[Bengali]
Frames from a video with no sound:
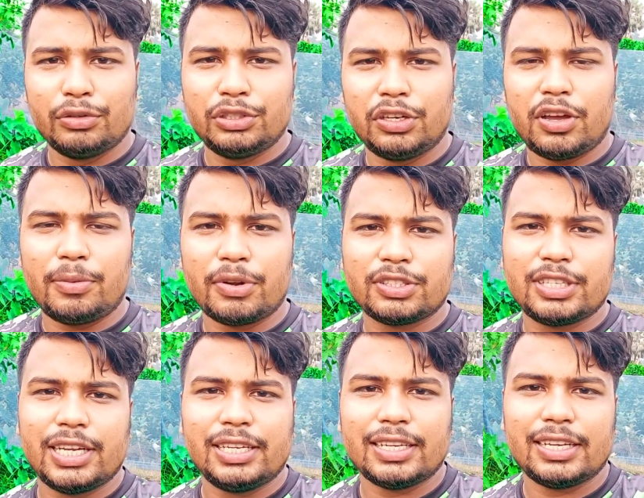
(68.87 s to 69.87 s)
খুশির খবর হচ্ছে
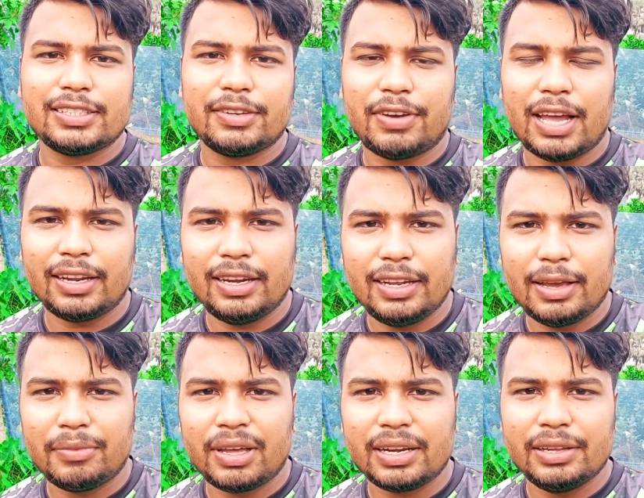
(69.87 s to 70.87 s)
এটা যে ফাইনালি
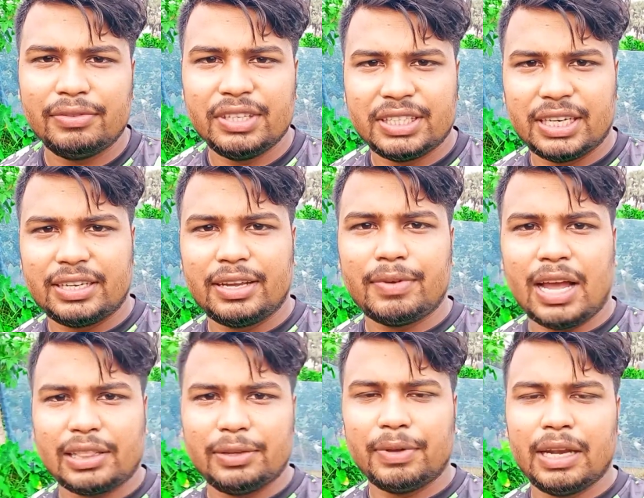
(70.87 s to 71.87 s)
আমার ই ভিসাটি আমি
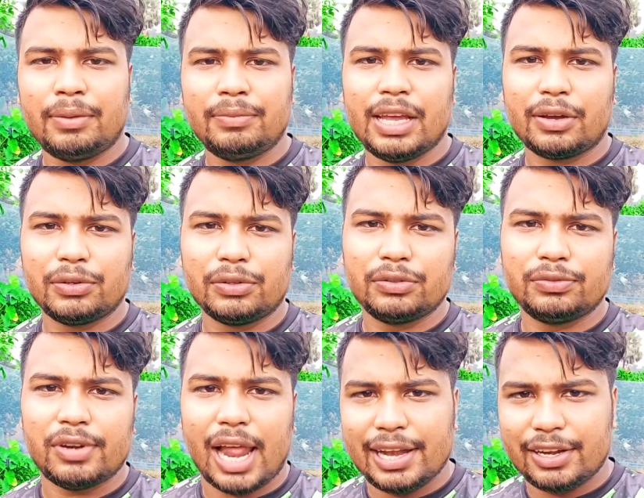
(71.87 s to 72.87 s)
হাতে পেলাম এখন
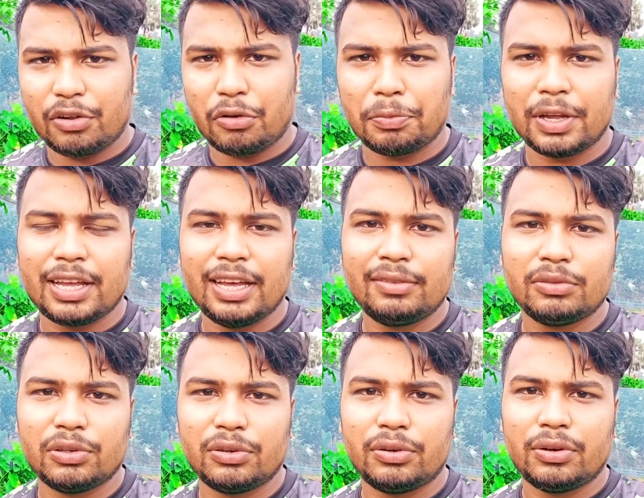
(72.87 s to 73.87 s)
ফ্লাইটের অপেক্ষা
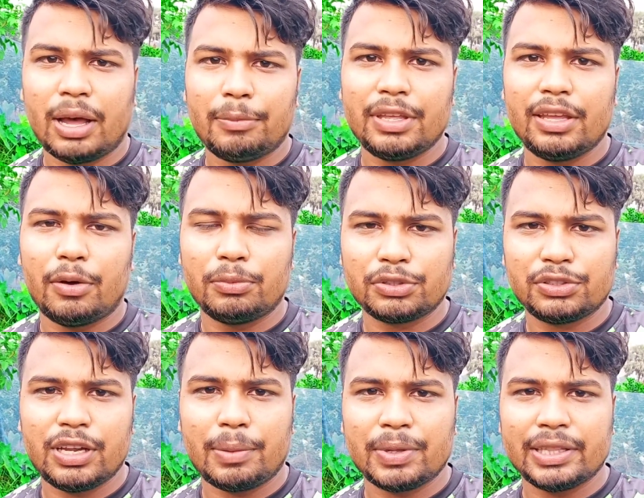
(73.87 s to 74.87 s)
তো আমি
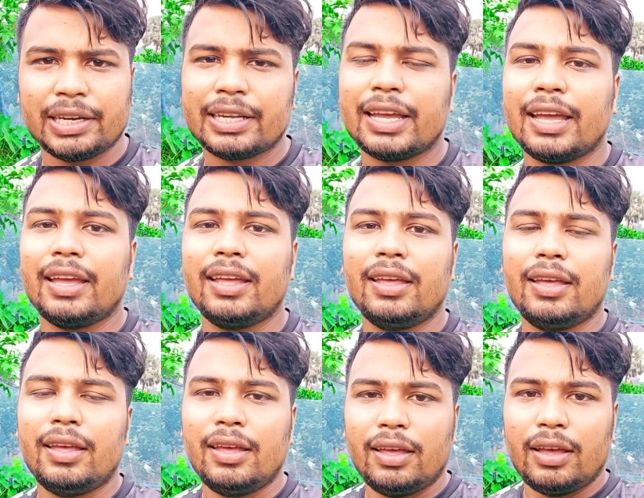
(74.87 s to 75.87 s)
অবশ্যই আপনাদেরকে
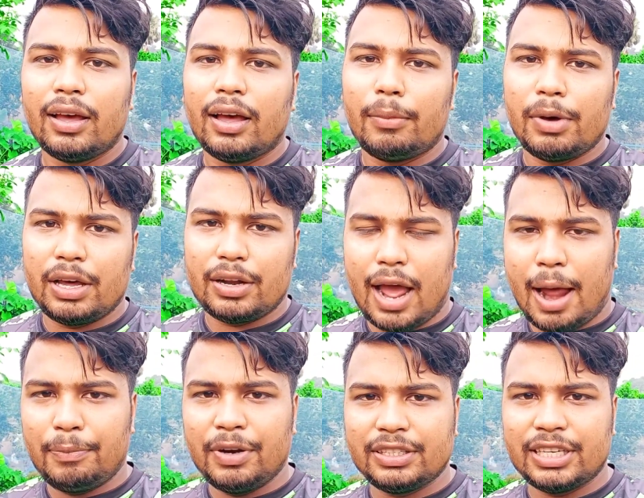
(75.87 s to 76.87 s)
আমার
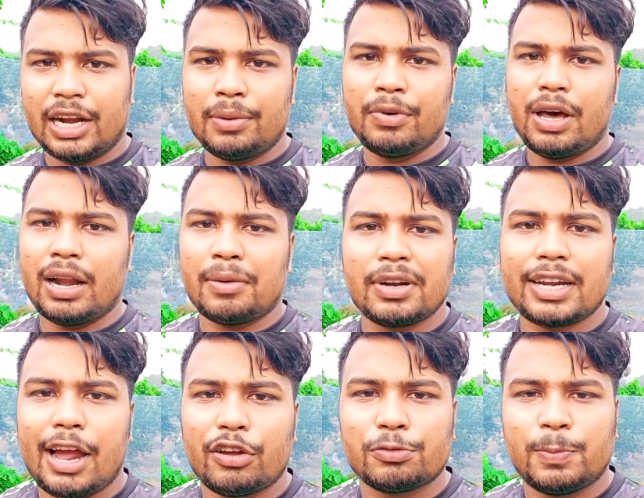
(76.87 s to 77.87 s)
আপডেট জানাবো আর আমার
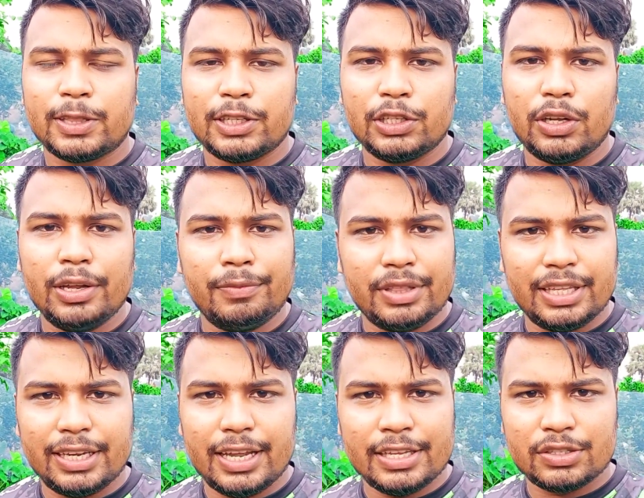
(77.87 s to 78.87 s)
কাগজপাতি এভরিথিং
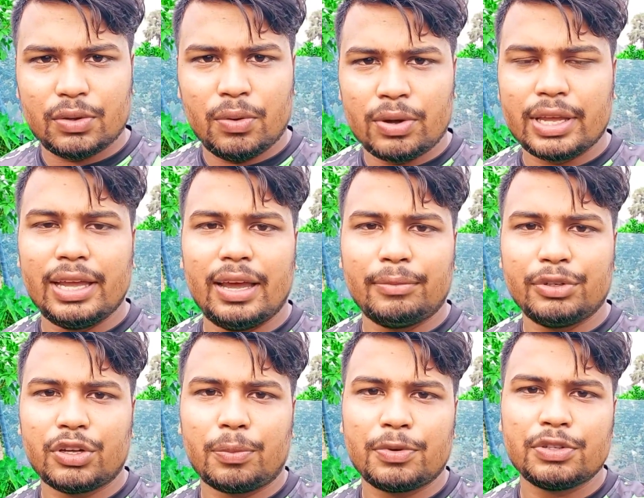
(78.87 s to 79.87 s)
ইজ ওকে আমি
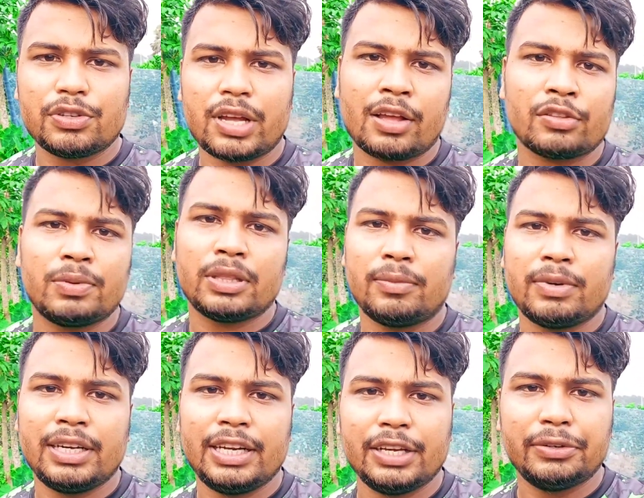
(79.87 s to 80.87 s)
সব কিছু কাগজপাতি
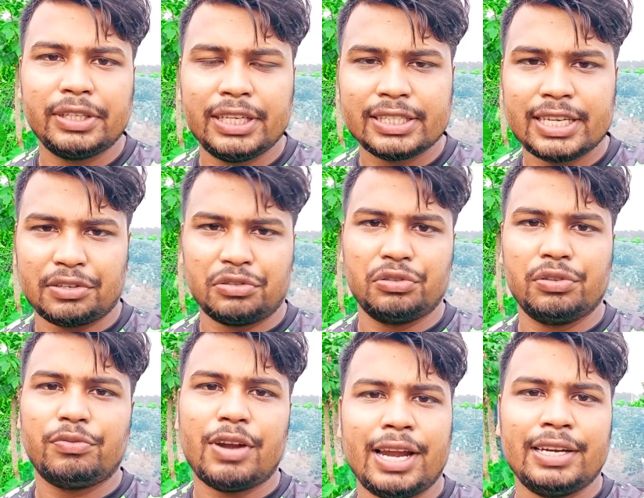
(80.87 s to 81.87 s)
আমার ঠিক হয়ে গিয়েছে এখন শুধু
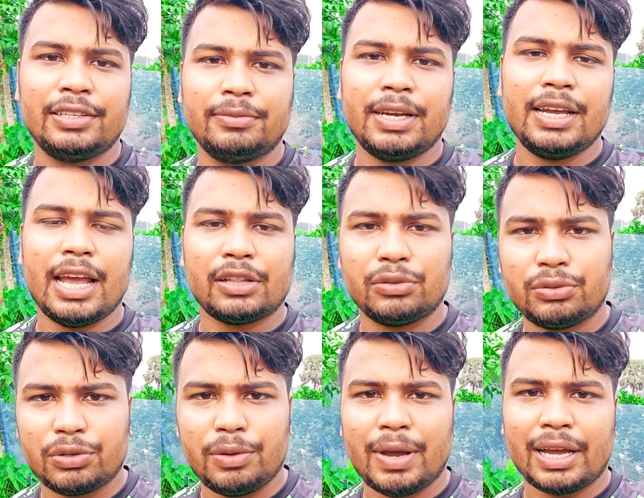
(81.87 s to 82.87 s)
ফ্লাইট দেবে
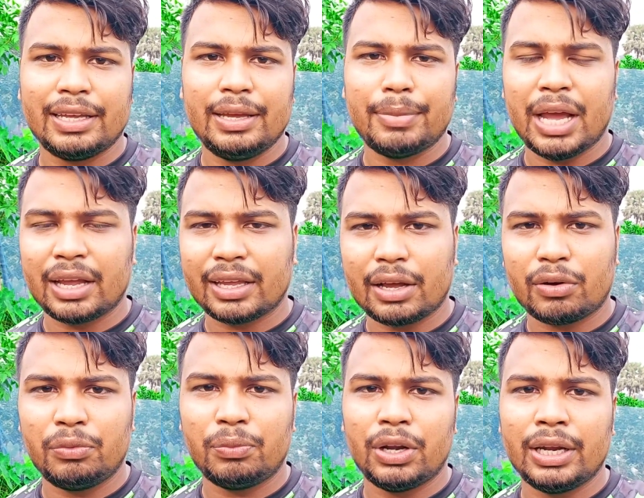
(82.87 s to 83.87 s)
এতটুকুই বাকি ব্যাংক
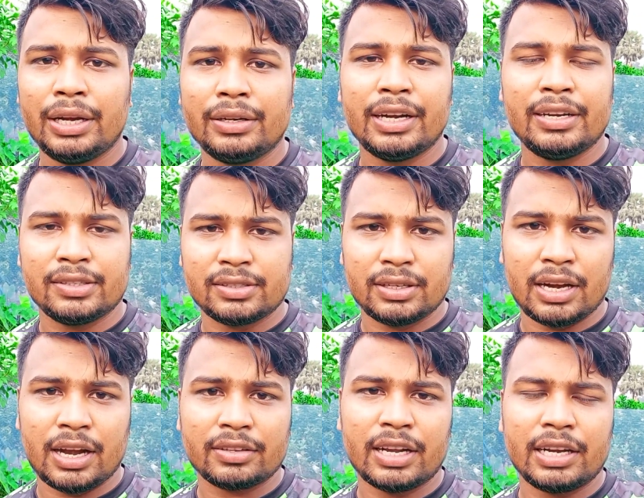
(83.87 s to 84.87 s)
অ্যাকাউন্ট বলেন ট্রেনিং
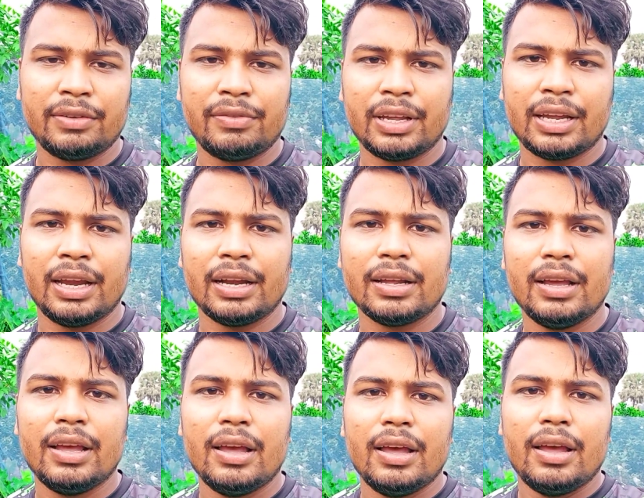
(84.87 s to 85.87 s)
সার্টিফিকেট
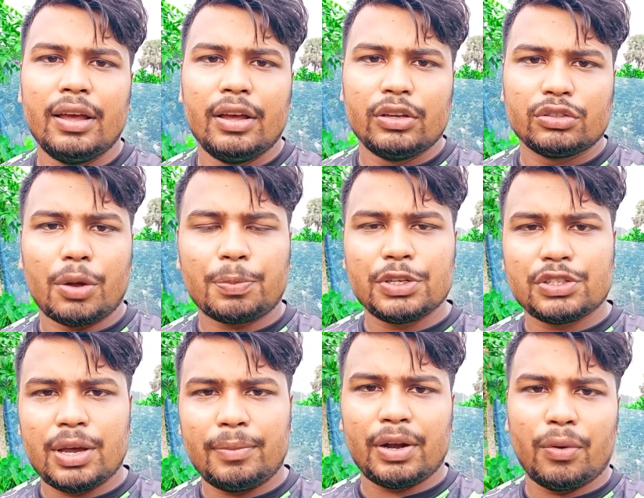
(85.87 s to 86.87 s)
সব কিছু
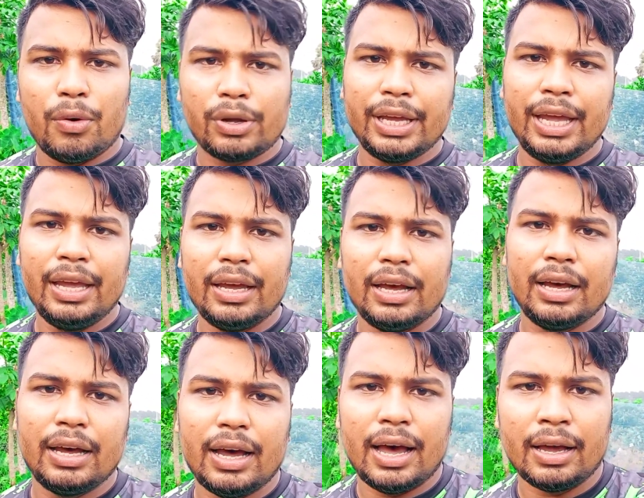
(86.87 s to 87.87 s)
আমার ওকে
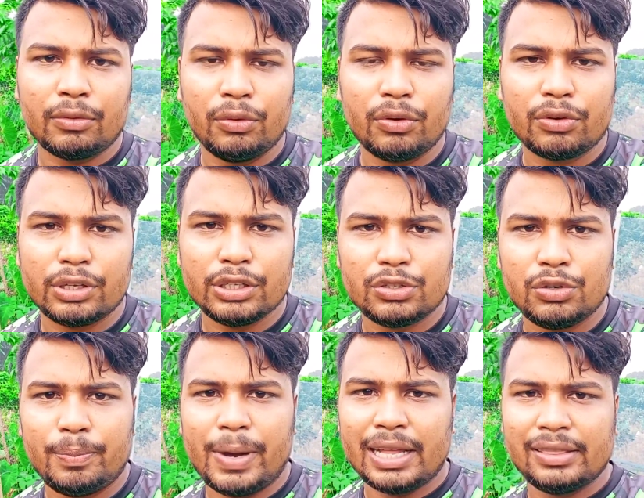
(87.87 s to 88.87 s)
কোনো কিছু
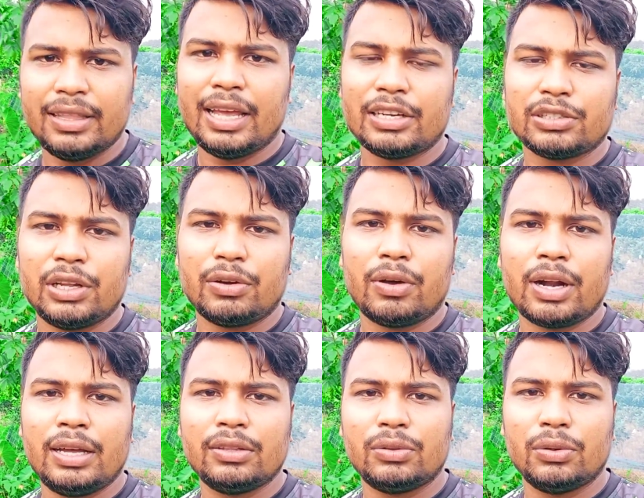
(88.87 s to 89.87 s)
বাদ নাই আসলে করা
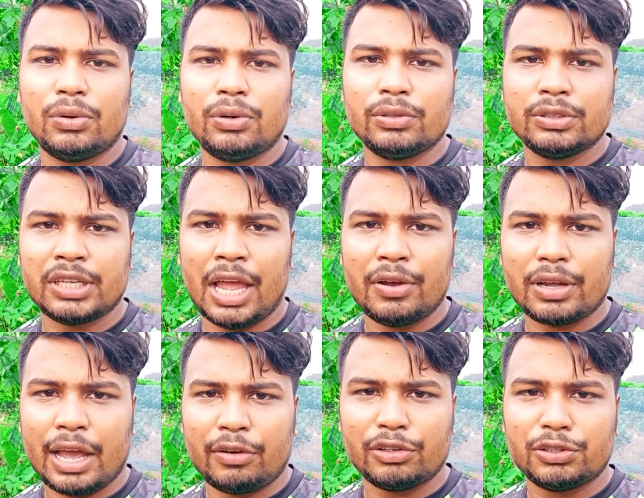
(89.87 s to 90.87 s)
তো যাই হোক
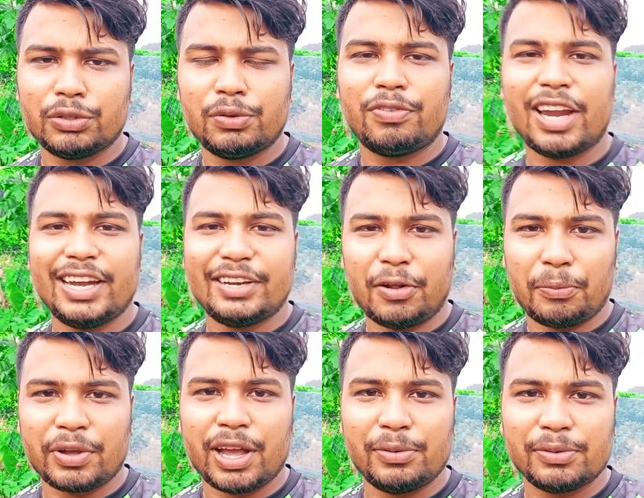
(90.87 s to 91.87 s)
এখন শুধু ফ্লাইটের
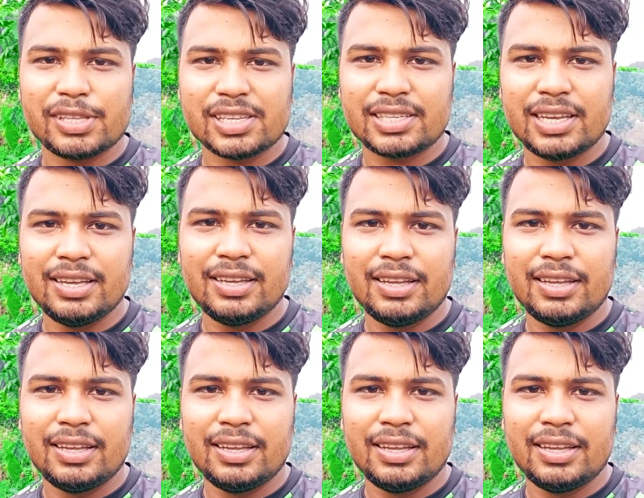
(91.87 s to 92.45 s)
অপেক্ষা করতেছি